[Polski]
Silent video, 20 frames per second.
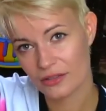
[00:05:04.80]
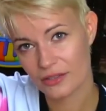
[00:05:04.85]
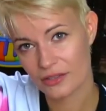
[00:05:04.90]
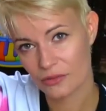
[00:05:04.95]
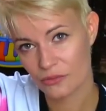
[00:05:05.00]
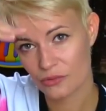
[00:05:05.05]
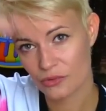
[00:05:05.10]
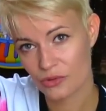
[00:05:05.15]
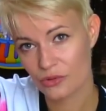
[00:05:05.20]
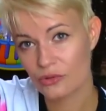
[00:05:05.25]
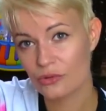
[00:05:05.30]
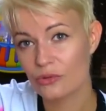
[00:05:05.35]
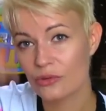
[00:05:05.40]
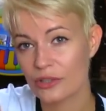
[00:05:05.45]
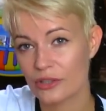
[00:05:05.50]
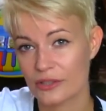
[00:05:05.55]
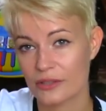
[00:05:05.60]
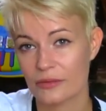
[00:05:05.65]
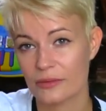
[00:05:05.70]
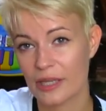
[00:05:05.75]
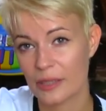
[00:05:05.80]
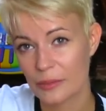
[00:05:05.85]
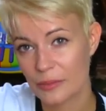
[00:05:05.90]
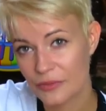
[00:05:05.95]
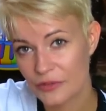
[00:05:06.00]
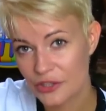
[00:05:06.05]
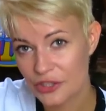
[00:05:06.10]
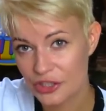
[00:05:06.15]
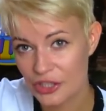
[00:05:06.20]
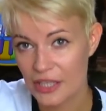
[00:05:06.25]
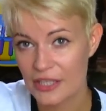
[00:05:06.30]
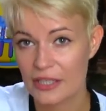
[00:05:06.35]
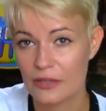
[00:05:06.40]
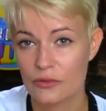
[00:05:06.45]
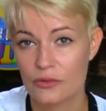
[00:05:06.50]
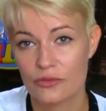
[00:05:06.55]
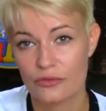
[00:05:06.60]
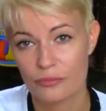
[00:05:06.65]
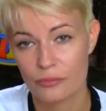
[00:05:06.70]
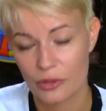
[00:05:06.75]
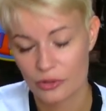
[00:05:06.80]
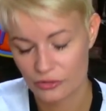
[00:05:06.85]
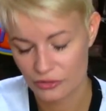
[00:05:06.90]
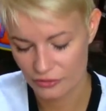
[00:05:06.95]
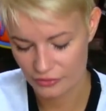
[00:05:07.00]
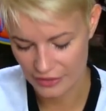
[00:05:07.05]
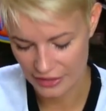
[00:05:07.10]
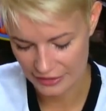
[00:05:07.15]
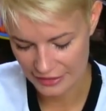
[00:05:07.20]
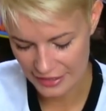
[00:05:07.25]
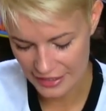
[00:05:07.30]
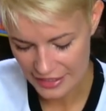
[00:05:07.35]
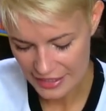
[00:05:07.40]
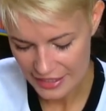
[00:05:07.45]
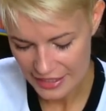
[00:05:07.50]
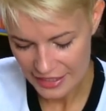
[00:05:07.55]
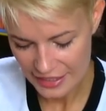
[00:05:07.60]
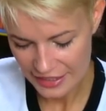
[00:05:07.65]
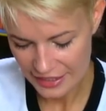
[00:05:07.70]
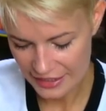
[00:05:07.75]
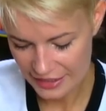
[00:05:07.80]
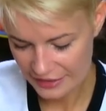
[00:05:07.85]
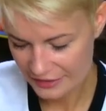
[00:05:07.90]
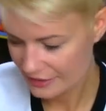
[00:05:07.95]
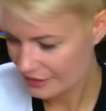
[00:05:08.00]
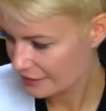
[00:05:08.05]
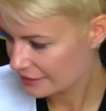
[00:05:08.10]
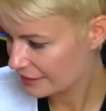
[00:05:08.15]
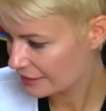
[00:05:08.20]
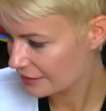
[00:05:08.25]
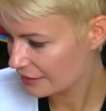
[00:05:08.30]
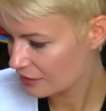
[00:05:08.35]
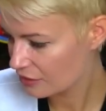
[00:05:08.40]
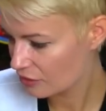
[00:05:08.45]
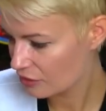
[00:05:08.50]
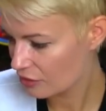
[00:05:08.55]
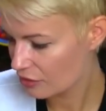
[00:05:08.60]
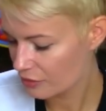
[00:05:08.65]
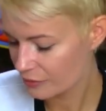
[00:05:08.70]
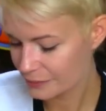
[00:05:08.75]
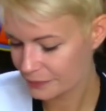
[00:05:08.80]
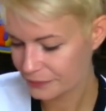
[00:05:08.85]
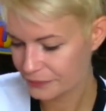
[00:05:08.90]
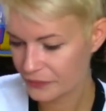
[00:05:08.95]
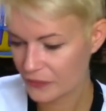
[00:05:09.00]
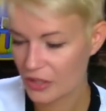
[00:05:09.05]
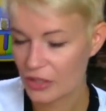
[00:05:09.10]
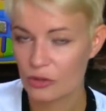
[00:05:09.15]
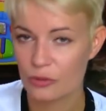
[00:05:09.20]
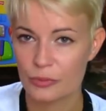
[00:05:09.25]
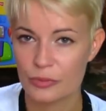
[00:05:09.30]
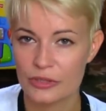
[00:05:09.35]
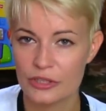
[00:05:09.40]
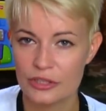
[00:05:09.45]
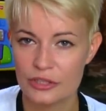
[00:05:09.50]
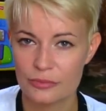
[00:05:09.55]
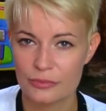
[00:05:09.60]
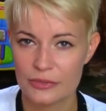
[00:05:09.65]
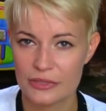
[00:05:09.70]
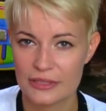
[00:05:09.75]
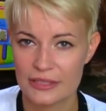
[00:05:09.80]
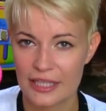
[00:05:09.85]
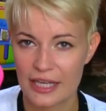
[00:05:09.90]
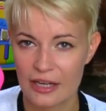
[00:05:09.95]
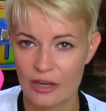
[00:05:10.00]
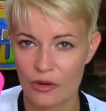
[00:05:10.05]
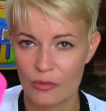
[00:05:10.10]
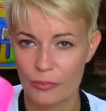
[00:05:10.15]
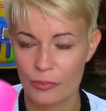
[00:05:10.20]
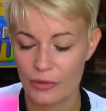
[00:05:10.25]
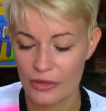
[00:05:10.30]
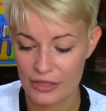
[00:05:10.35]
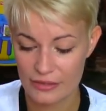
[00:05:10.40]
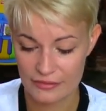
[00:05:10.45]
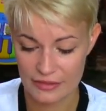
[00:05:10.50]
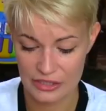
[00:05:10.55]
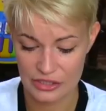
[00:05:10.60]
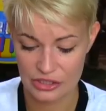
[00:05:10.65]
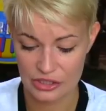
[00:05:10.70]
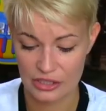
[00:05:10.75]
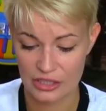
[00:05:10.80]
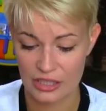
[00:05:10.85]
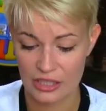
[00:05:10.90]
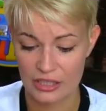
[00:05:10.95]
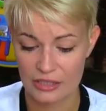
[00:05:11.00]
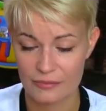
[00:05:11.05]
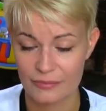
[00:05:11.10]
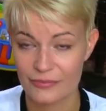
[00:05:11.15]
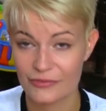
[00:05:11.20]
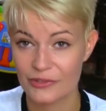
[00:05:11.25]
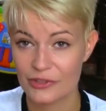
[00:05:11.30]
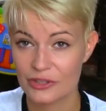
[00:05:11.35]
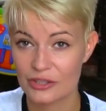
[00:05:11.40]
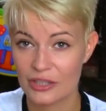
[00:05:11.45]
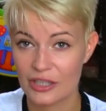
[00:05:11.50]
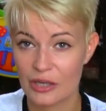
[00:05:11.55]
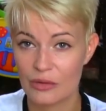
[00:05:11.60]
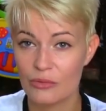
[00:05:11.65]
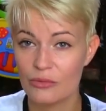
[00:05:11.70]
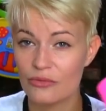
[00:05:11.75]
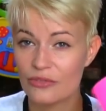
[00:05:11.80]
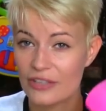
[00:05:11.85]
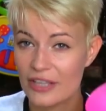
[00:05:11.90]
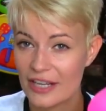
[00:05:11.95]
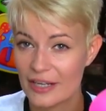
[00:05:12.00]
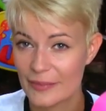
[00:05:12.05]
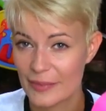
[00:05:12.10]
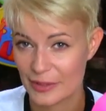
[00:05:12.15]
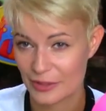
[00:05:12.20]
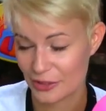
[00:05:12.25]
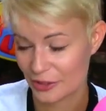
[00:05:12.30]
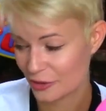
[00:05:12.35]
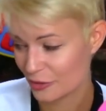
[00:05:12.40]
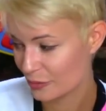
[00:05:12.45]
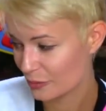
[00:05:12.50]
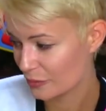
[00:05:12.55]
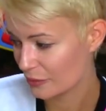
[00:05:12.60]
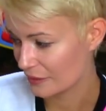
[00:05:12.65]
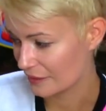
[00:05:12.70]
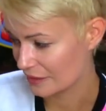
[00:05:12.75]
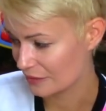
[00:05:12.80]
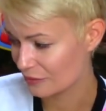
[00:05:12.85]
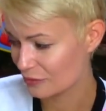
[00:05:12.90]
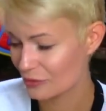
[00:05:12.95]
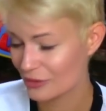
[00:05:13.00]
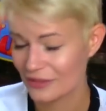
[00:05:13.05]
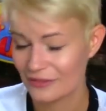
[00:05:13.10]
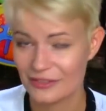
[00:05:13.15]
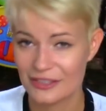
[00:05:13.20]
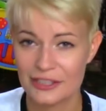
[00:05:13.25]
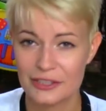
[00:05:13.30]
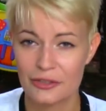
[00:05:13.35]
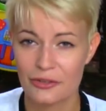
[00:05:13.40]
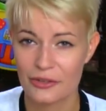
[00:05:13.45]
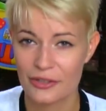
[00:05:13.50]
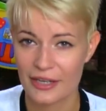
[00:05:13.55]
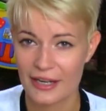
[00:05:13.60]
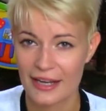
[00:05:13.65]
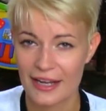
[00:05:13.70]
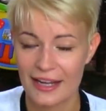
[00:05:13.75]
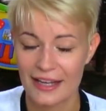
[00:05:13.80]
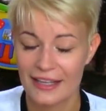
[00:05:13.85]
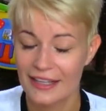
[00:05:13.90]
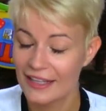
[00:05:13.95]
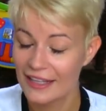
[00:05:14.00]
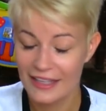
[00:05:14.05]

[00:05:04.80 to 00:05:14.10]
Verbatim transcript: e, są z góry, są jakby w ścianie już wmontowane. E, dlatego mm, kupiliśmy taką polewaczkę. Wiktoria uwielbia się nią poleć. W ogóle Wiktoria,